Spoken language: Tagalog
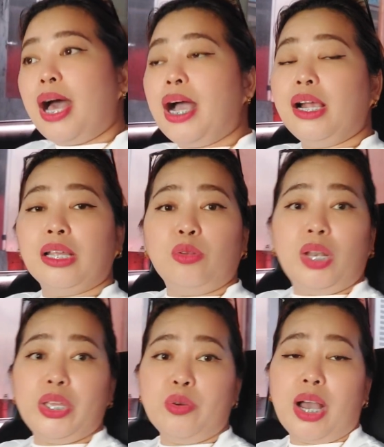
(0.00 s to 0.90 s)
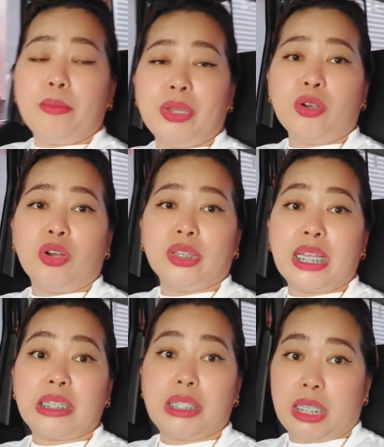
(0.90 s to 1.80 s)
Hanggat wala yung aming
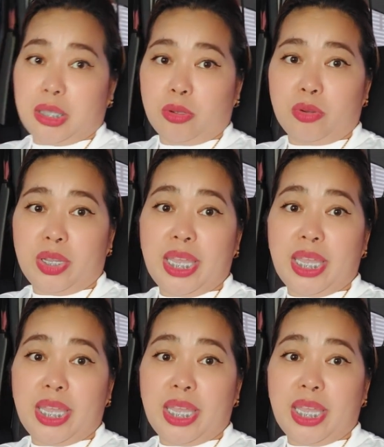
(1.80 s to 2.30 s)
contact dito.